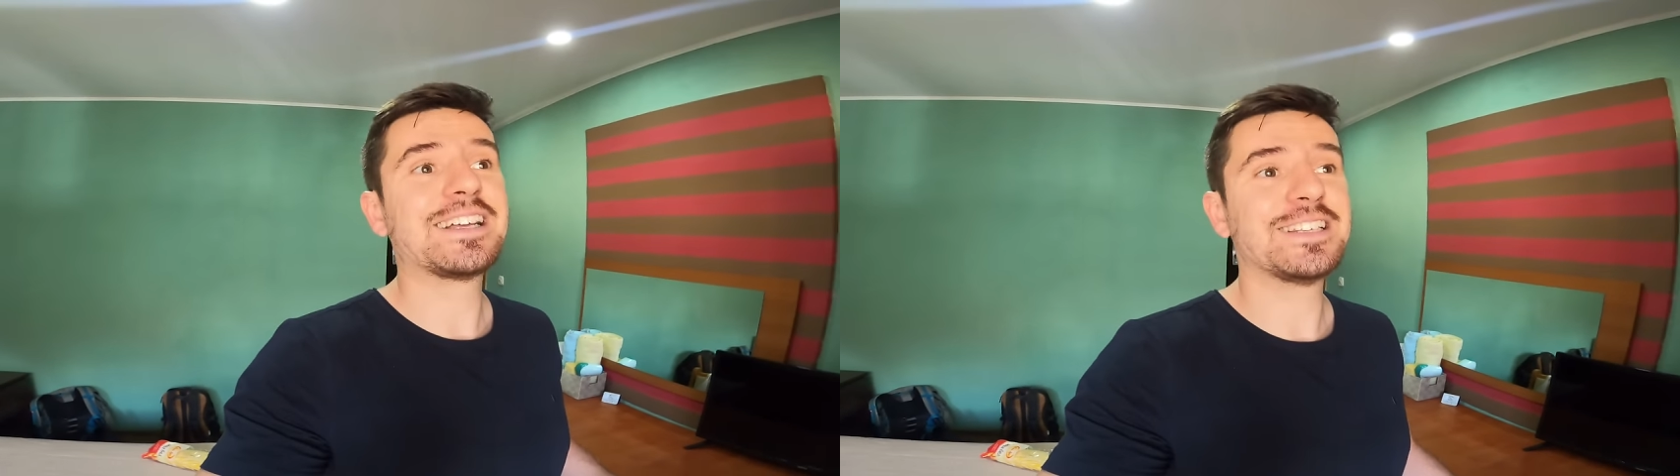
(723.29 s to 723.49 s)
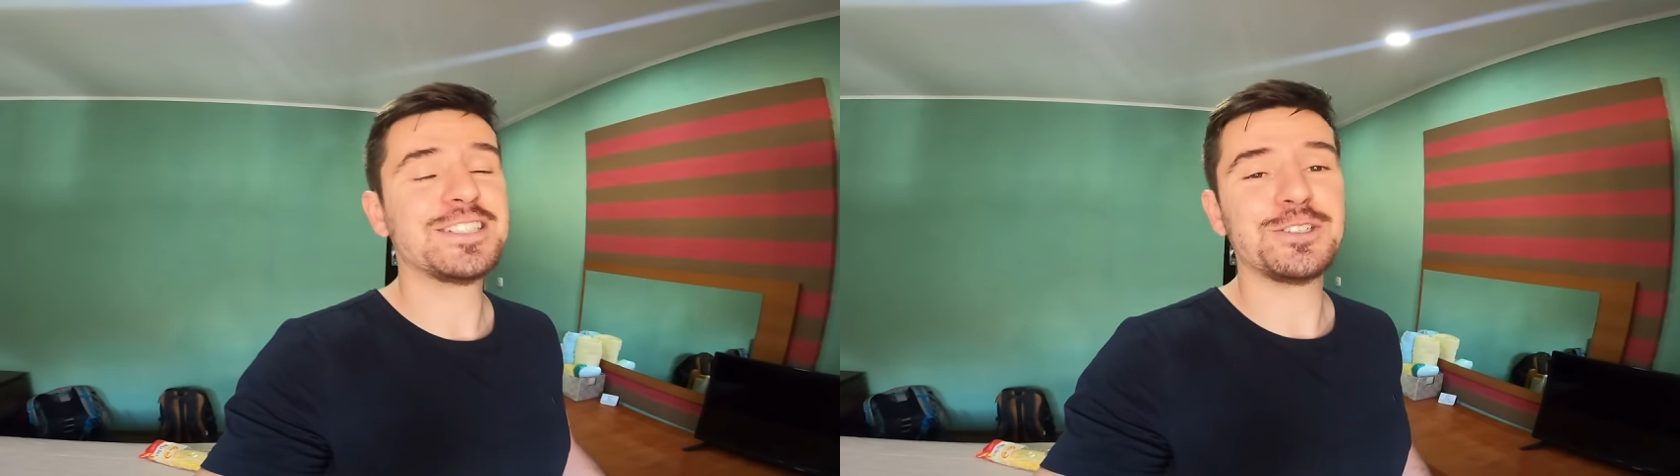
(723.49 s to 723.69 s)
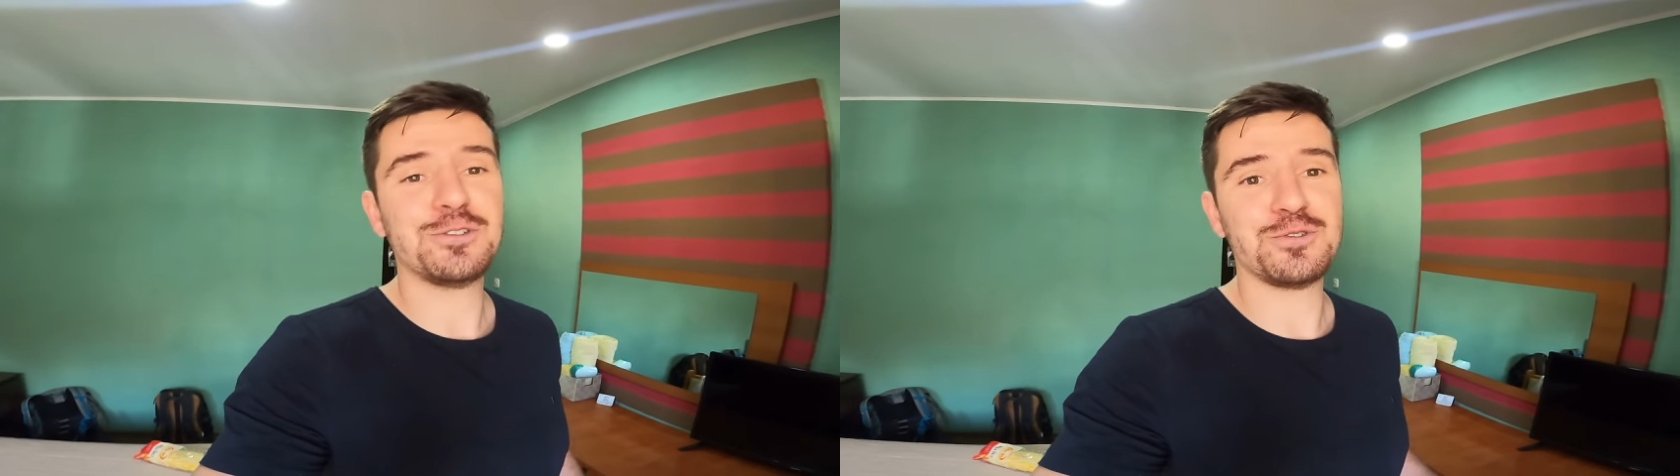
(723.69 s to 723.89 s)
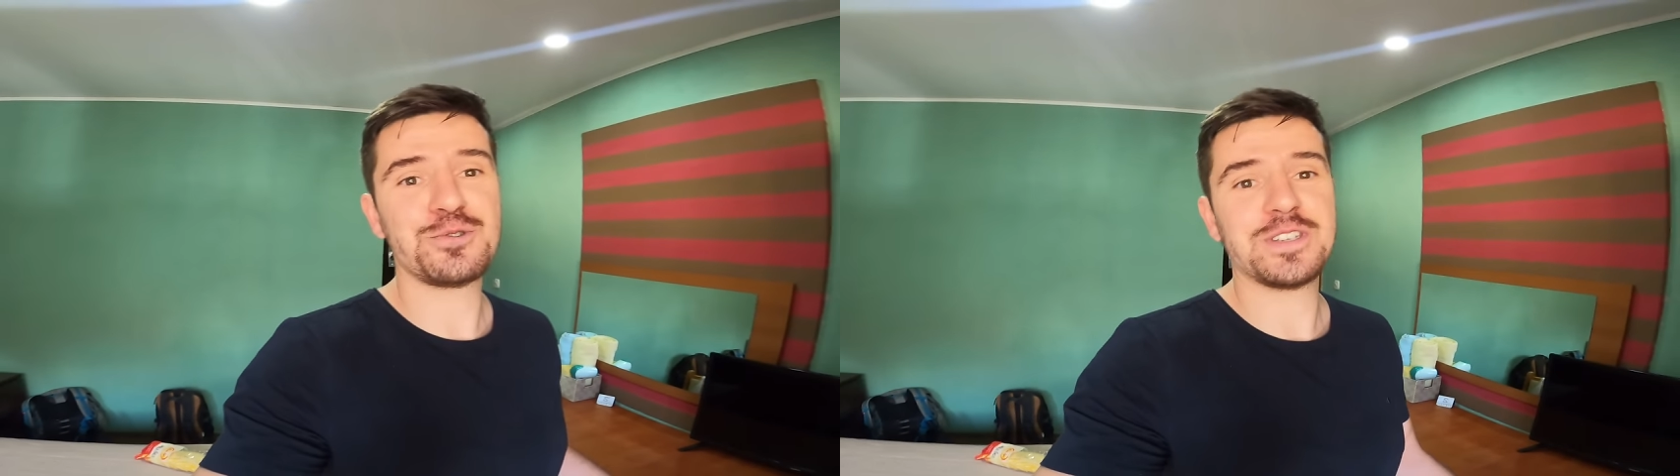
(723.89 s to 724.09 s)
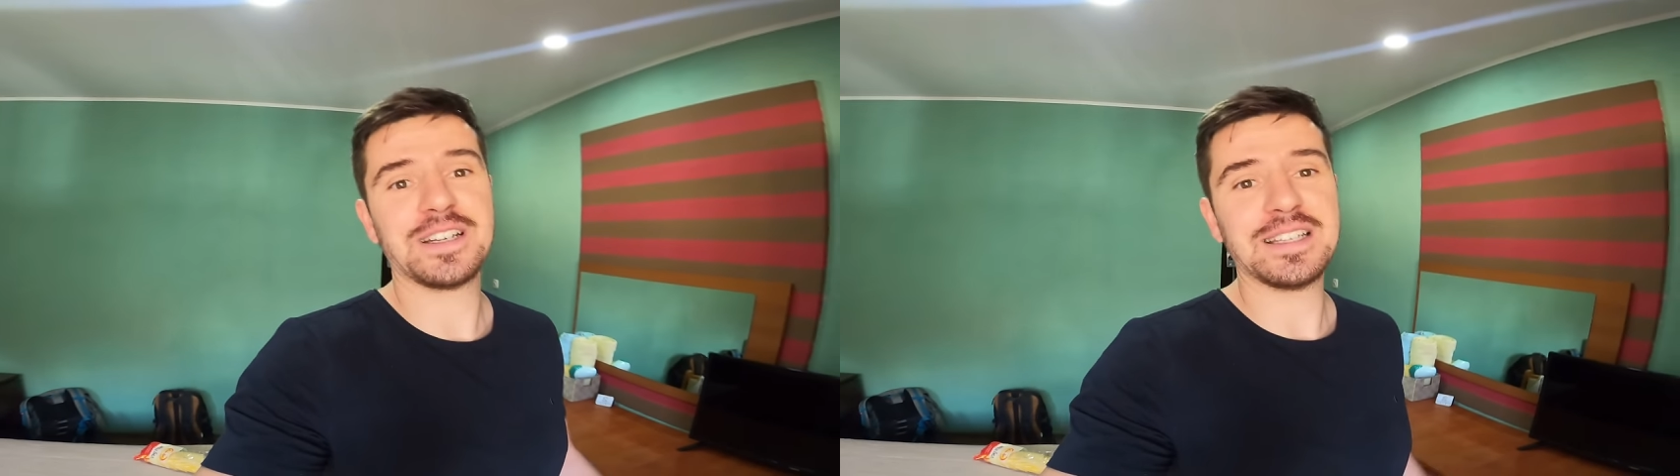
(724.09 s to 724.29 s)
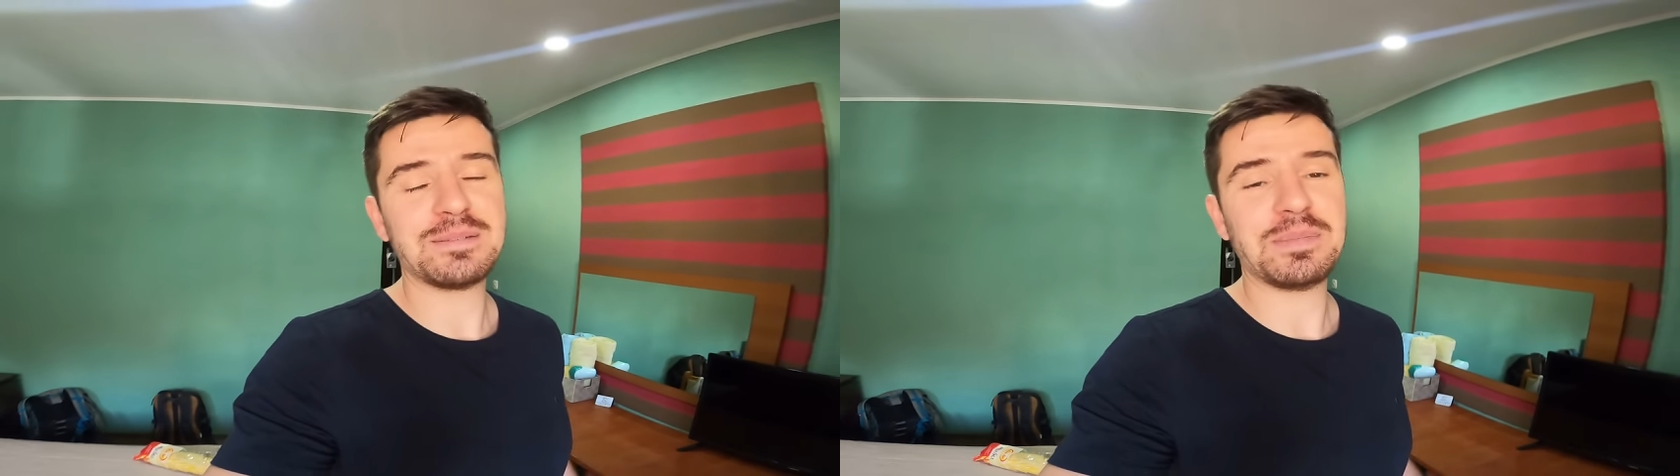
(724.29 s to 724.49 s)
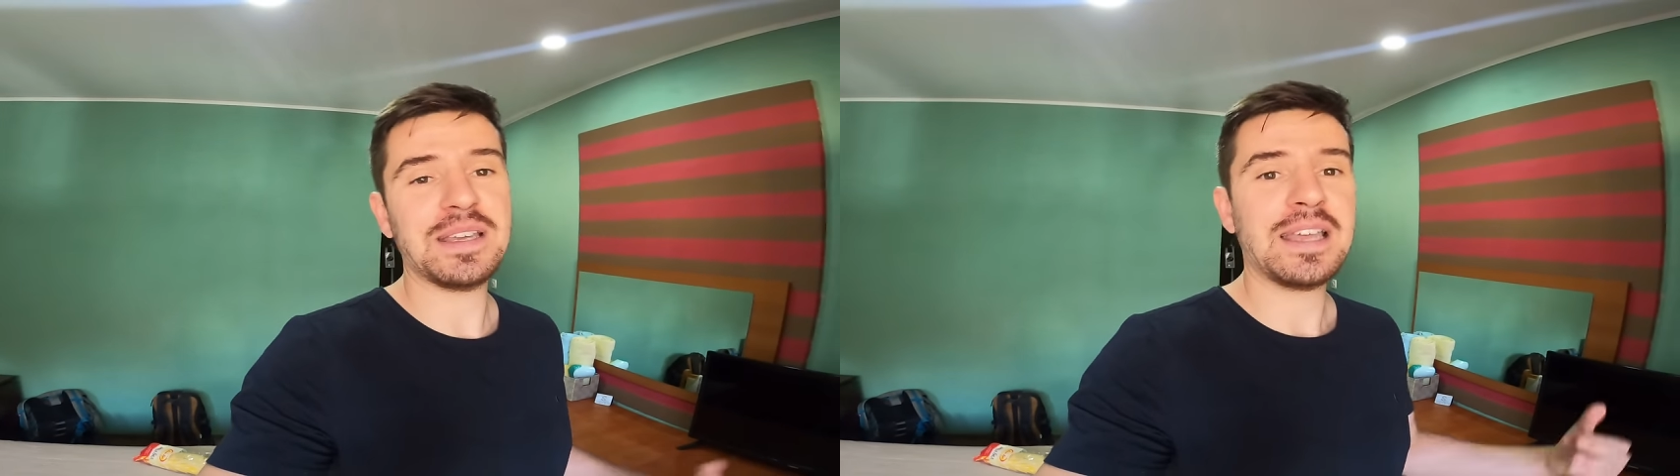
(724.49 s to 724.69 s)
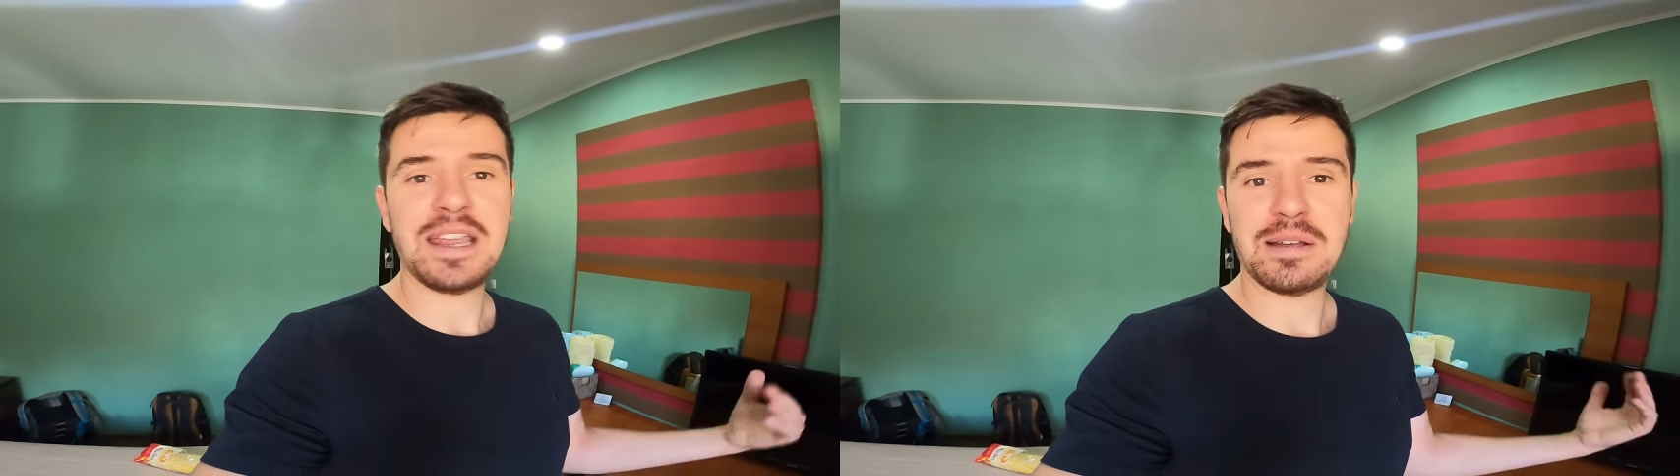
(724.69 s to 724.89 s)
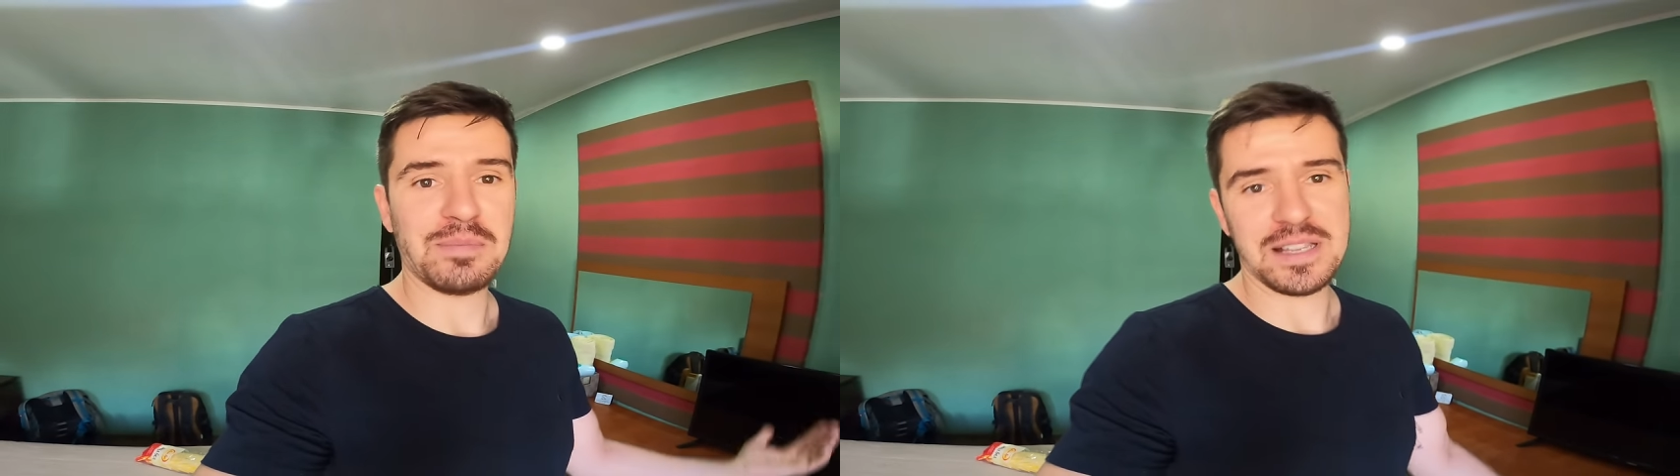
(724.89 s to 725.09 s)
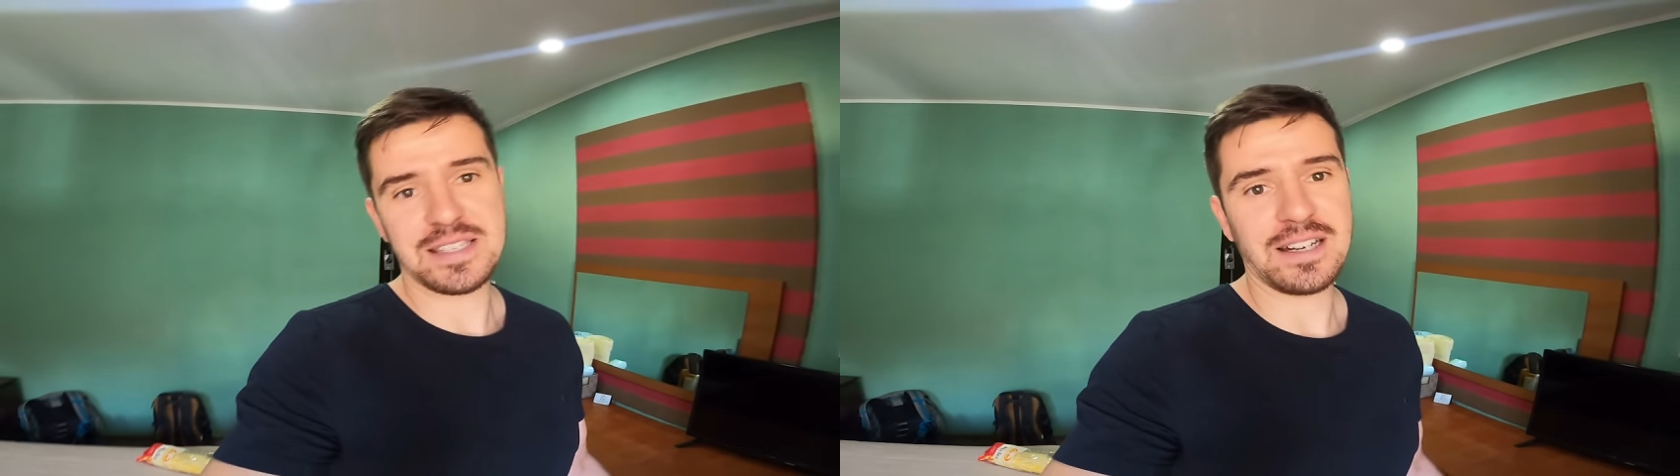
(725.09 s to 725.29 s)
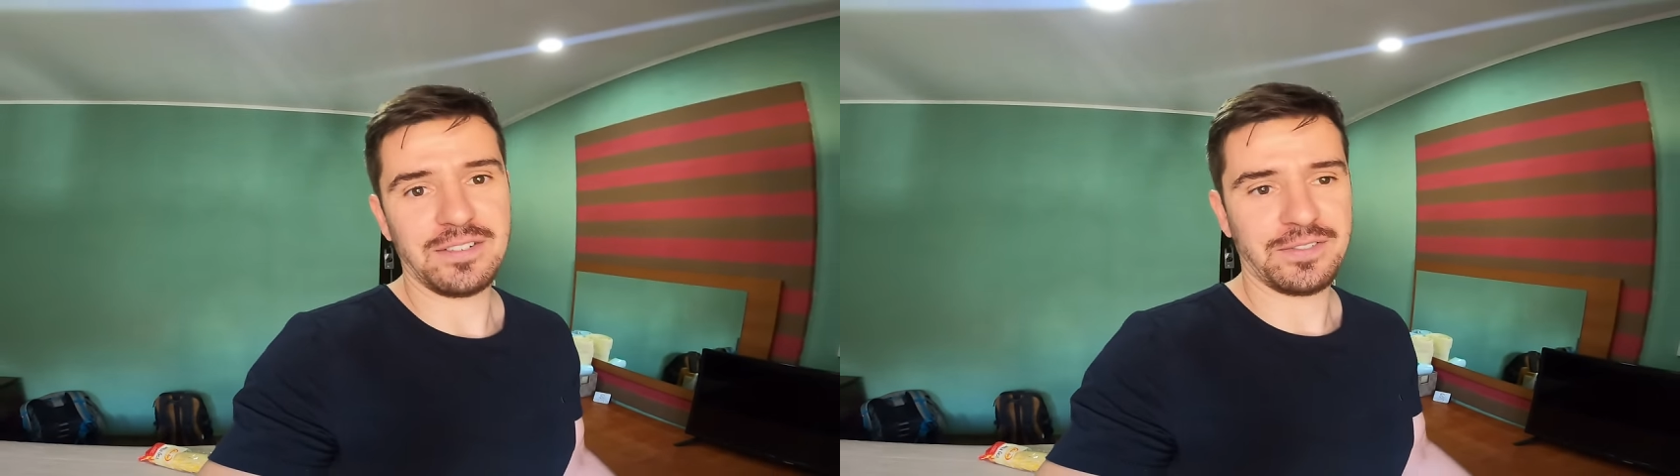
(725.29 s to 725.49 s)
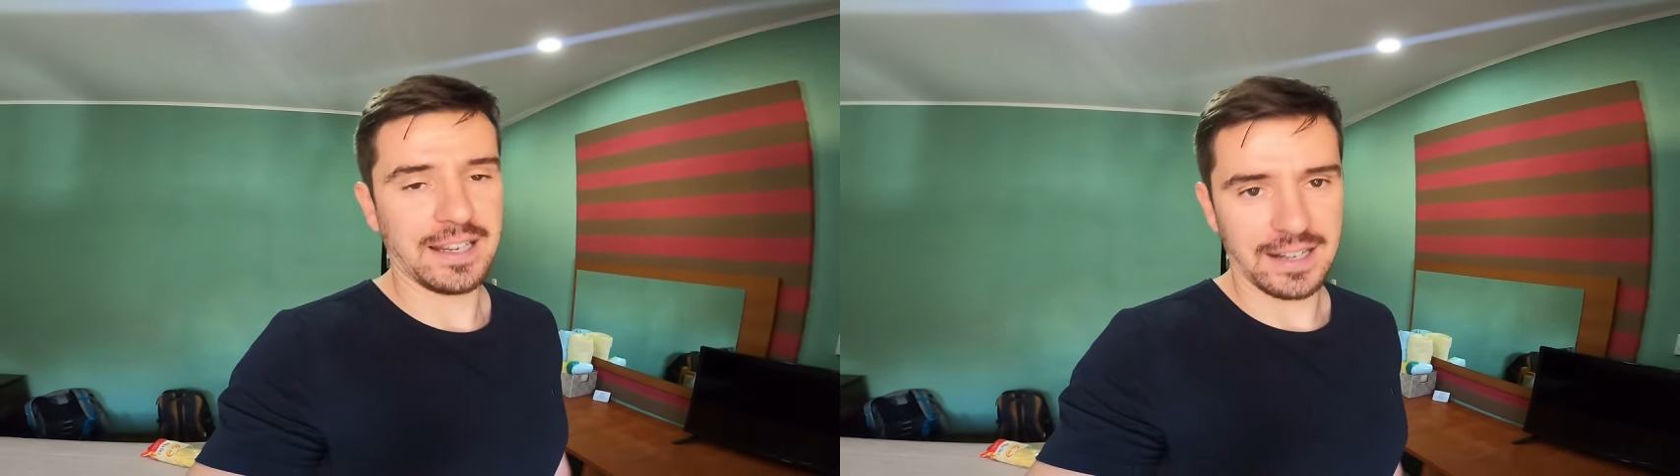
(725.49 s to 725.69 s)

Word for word: yaklaşık 100 liralık bir masraf